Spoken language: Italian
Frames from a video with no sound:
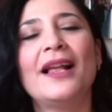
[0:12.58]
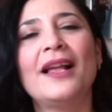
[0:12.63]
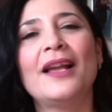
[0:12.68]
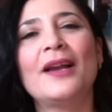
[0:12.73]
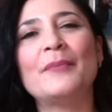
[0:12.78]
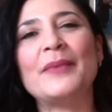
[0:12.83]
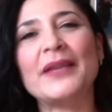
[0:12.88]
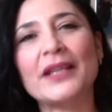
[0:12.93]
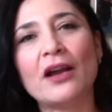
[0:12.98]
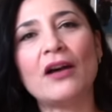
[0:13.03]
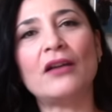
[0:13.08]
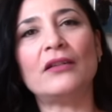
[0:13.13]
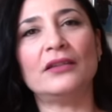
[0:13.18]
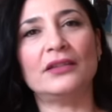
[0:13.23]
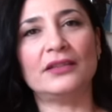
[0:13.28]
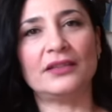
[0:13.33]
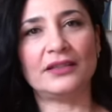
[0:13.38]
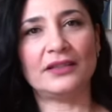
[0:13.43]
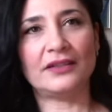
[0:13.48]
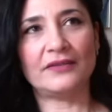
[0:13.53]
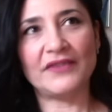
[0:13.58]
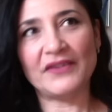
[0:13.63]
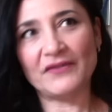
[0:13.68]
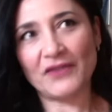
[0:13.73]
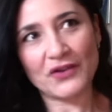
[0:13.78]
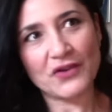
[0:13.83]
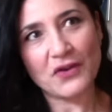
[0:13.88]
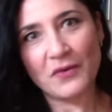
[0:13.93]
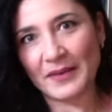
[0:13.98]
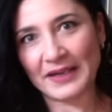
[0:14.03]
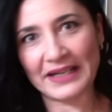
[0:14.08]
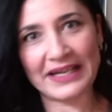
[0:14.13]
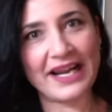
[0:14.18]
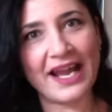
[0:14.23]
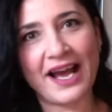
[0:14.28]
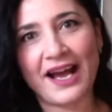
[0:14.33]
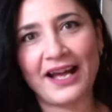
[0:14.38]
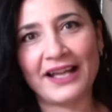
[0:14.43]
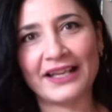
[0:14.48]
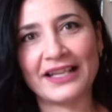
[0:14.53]
però eh, vi voglio
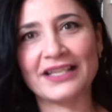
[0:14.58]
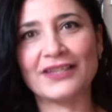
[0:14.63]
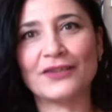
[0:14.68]
parlare,